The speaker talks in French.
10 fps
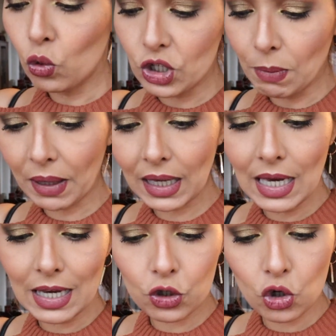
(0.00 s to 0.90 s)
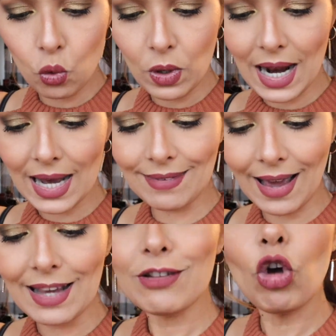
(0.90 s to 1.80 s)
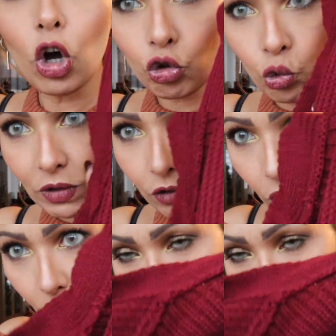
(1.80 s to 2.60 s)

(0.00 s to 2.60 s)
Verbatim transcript: que j'ai pris. Celui-là, taille 38,